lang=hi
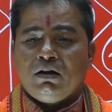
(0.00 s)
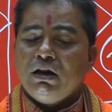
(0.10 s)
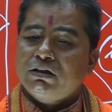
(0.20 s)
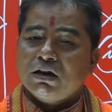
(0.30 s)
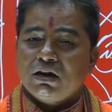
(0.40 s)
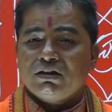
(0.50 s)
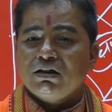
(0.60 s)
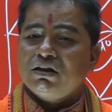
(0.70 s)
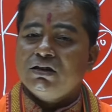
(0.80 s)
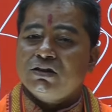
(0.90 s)
ऐसे
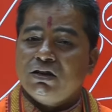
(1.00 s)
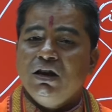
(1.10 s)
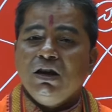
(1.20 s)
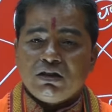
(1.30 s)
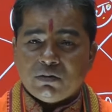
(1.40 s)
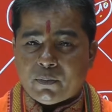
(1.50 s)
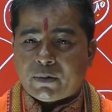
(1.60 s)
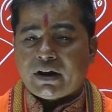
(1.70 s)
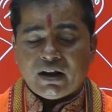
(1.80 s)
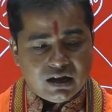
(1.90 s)
कंसल्टेंसी जब आप
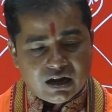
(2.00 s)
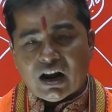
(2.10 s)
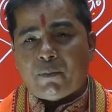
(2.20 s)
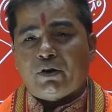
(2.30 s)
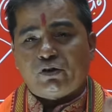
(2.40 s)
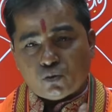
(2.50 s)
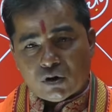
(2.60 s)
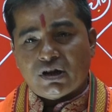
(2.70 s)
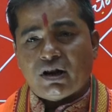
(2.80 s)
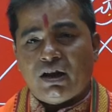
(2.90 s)
करेंगे अगर आप
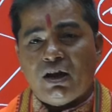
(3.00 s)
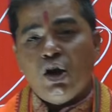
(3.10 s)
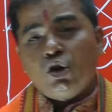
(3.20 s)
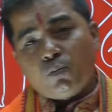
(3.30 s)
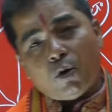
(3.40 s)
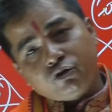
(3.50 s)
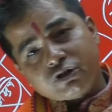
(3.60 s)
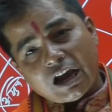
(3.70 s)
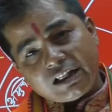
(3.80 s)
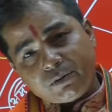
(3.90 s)
एस्ट्रोलॉजर हैं तो बहुत
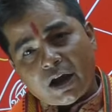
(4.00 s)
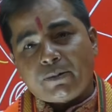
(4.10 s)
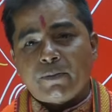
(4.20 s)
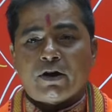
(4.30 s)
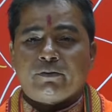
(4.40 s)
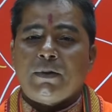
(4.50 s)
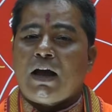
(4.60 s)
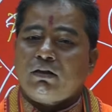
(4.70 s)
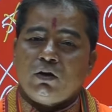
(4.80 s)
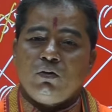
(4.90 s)
से आदमी आपके पास में
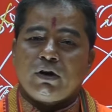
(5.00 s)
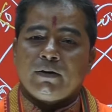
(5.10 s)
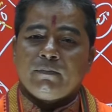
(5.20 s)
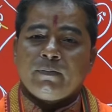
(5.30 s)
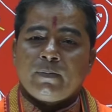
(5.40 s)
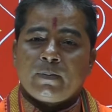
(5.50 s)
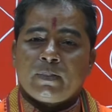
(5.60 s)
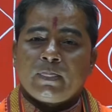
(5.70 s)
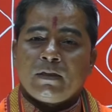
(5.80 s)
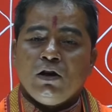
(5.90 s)
आते होंगे
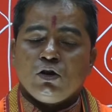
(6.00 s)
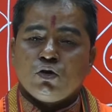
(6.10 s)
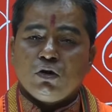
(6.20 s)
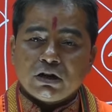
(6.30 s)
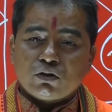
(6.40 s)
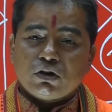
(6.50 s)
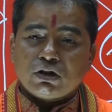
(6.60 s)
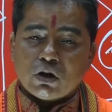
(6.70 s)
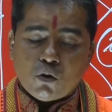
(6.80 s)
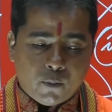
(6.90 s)
छोटे छोटे
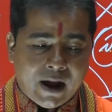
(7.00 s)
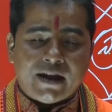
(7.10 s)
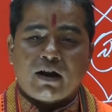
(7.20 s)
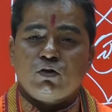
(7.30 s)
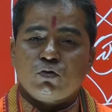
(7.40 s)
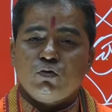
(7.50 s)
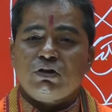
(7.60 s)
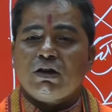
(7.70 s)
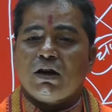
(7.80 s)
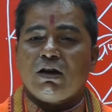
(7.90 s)
से उपाय अगर शुरू
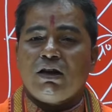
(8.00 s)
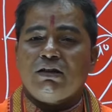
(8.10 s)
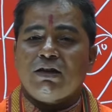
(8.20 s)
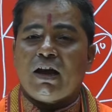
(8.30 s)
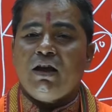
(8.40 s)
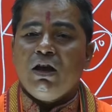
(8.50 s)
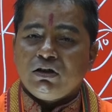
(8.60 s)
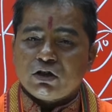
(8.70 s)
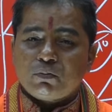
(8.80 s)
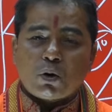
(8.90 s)
से कर लिया जाए
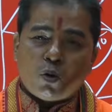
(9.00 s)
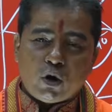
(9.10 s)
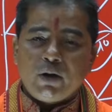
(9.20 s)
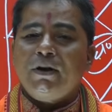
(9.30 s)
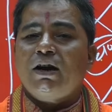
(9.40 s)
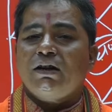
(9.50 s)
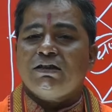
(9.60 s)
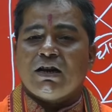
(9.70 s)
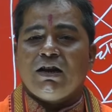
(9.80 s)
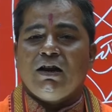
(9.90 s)
जिसमें कोई भी
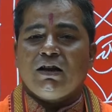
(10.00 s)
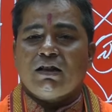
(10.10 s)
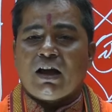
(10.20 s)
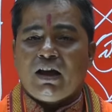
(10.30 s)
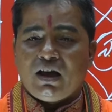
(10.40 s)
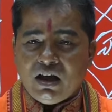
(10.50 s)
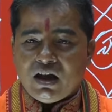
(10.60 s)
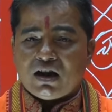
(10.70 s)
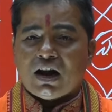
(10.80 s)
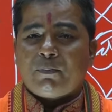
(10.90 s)
खर्चा नहीं लगता है
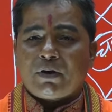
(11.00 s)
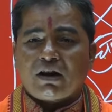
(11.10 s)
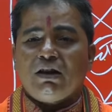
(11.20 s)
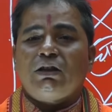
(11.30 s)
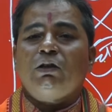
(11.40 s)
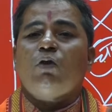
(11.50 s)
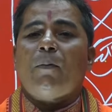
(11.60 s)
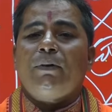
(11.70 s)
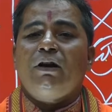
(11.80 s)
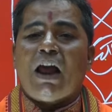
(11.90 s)
अगर आप कर लेते हैं तो
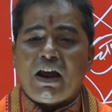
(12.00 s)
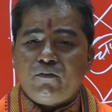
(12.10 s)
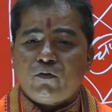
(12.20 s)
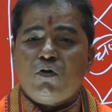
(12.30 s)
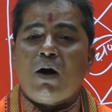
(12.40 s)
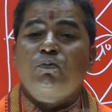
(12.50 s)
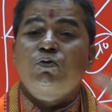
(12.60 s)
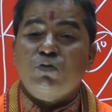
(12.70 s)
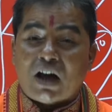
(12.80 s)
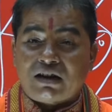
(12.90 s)
अपने लाइफ को आप
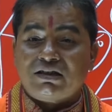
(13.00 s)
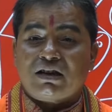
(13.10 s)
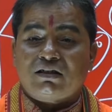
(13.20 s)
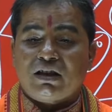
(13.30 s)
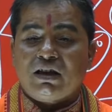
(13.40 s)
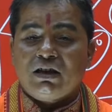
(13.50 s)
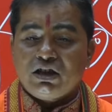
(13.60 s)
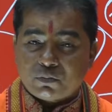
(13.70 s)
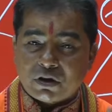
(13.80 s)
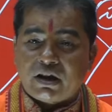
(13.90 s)
सुधार सकते हैं
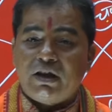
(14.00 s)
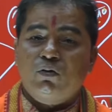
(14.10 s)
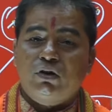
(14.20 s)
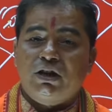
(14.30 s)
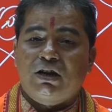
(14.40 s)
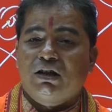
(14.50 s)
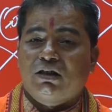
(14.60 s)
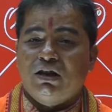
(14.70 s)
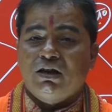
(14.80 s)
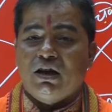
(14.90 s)
इसमें कहीं कोई दिक्कत
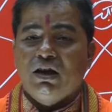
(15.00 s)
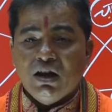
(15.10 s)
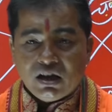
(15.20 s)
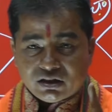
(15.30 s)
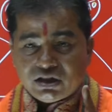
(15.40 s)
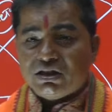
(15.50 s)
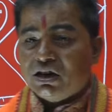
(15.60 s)
नहीं है तीसरी